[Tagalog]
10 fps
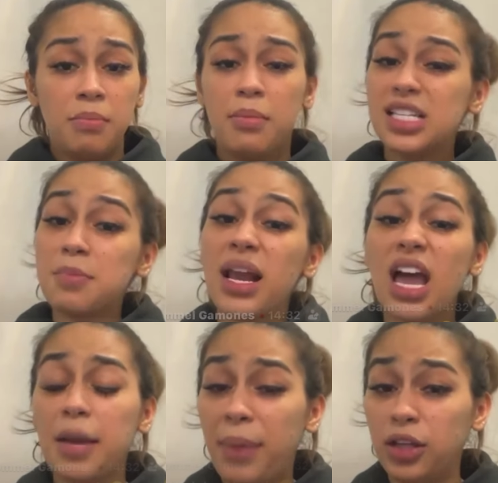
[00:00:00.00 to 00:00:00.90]
Mas
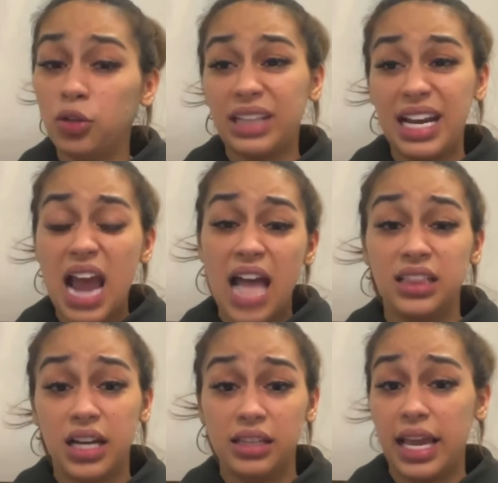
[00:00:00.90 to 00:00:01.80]
malaki ba yung
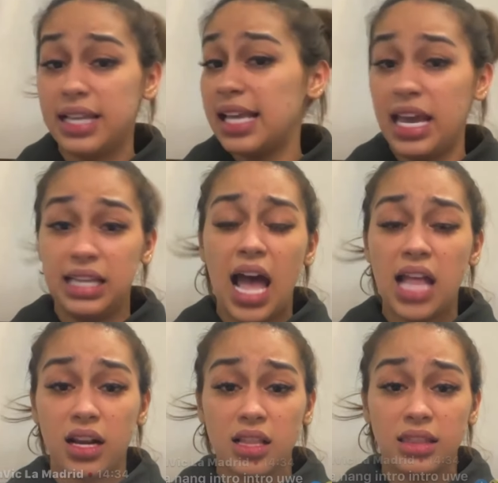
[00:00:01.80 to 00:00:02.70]
300k sa
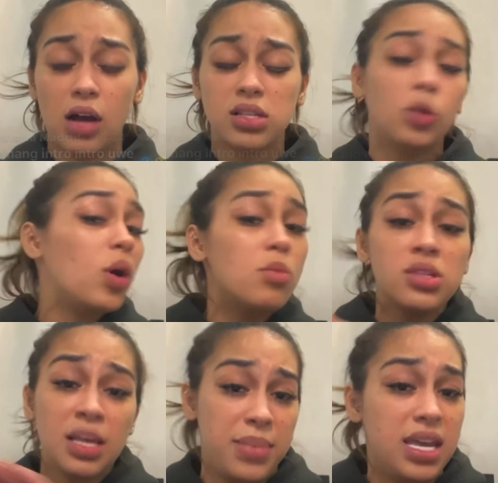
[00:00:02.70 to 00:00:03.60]
800,000? Huwag
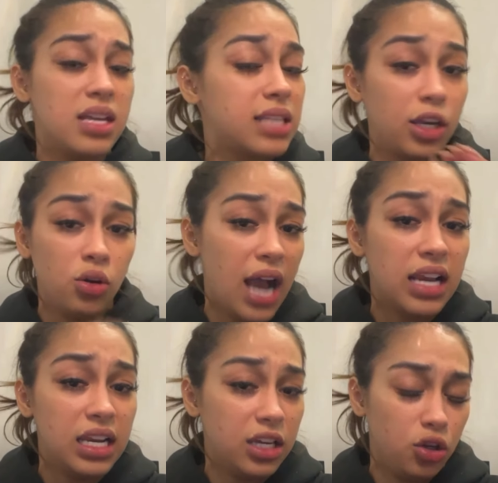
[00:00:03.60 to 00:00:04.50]
mong sabihin sa'yo
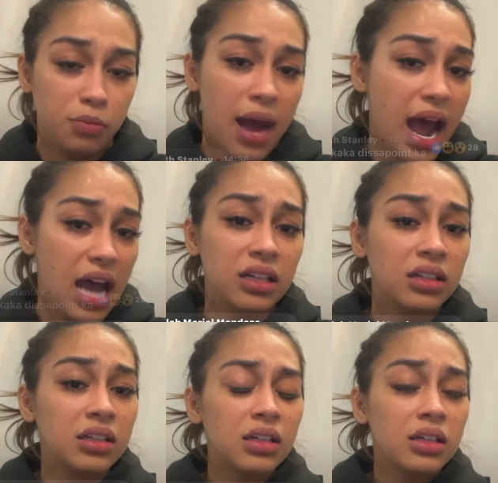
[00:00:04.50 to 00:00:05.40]
galing yun, ma.
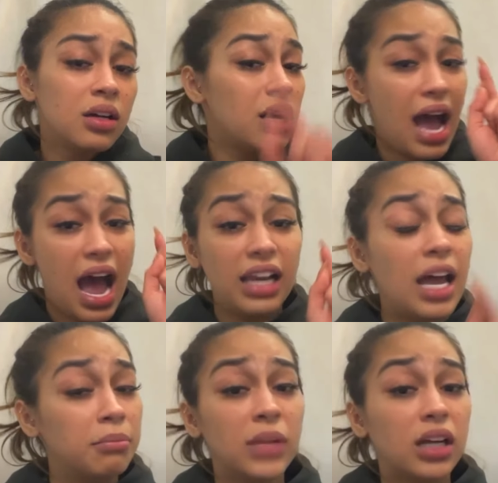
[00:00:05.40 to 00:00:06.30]

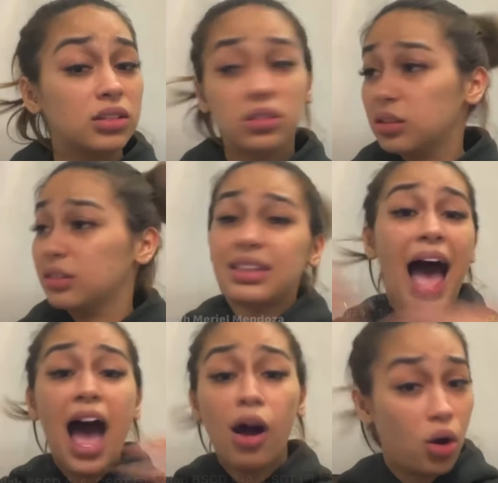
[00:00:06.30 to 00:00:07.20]
Alam ng
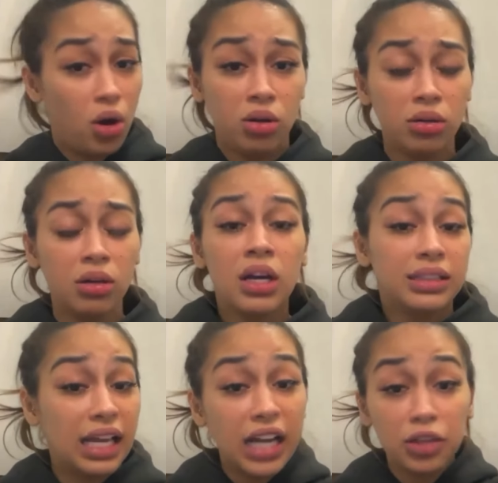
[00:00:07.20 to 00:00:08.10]
tao
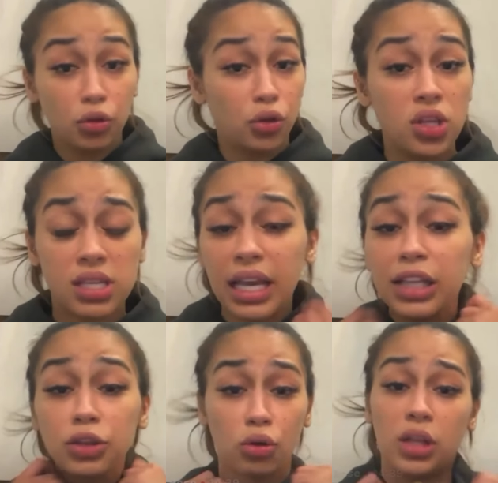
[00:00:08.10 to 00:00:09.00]
na nando doon sa
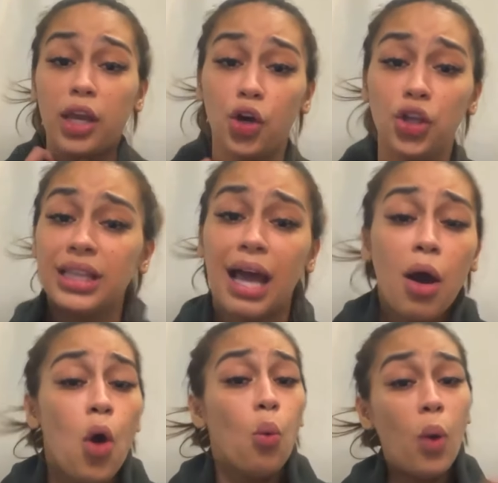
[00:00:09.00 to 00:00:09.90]
intro na yon
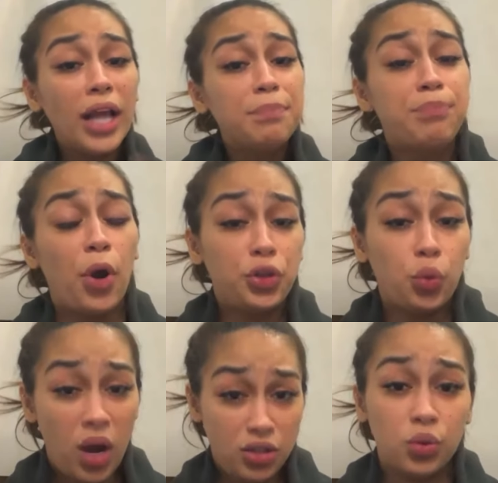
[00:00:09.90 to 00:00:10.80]
na 1.1
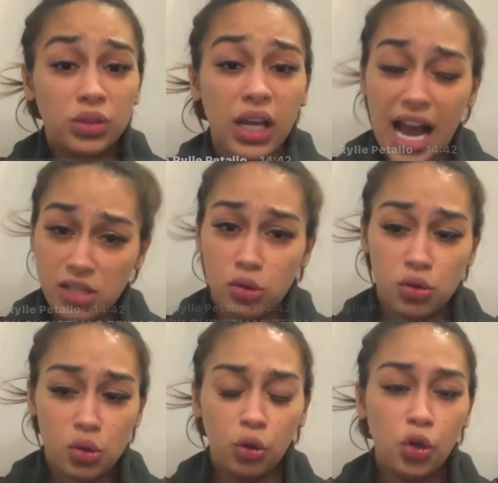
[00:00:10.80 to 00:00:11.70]
yung
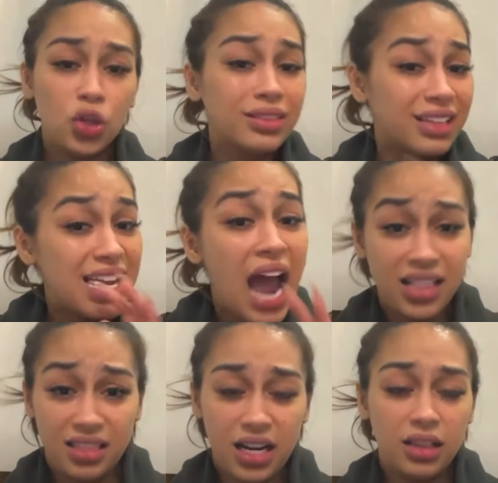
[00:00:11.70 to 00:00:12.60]
nagastos ko doon,
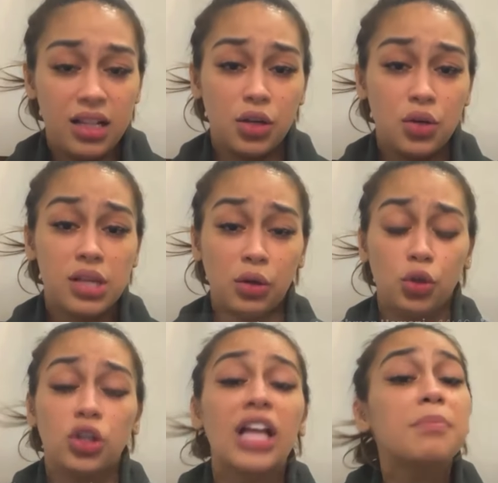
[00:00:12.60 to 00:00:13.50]
300 lang yung sa'yo
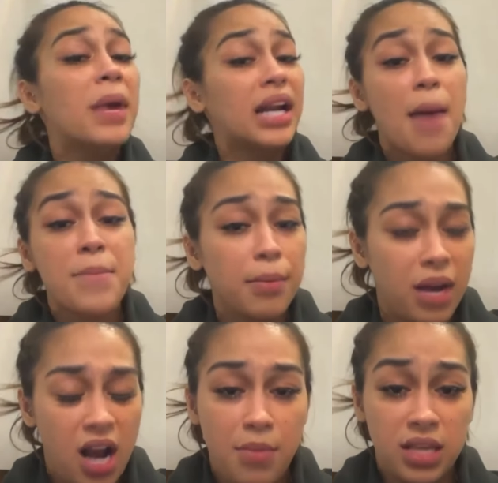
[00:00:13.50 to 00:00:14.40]
doon at maraming
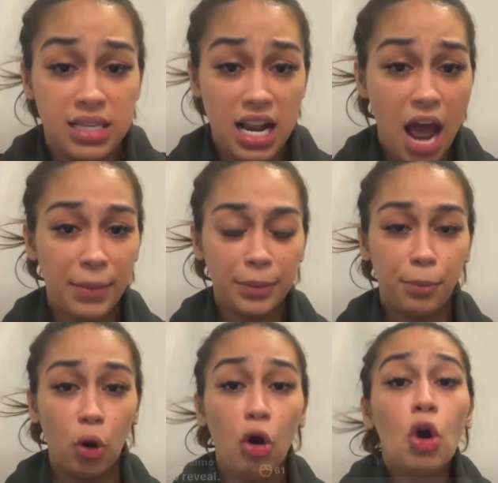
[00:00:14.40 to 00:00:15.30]
maraming salamat
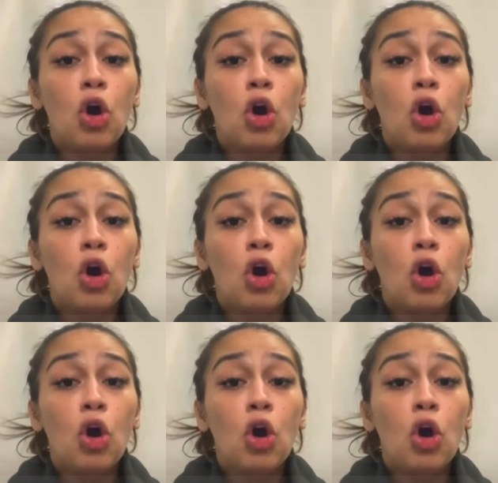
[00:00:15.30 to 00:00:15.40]
po.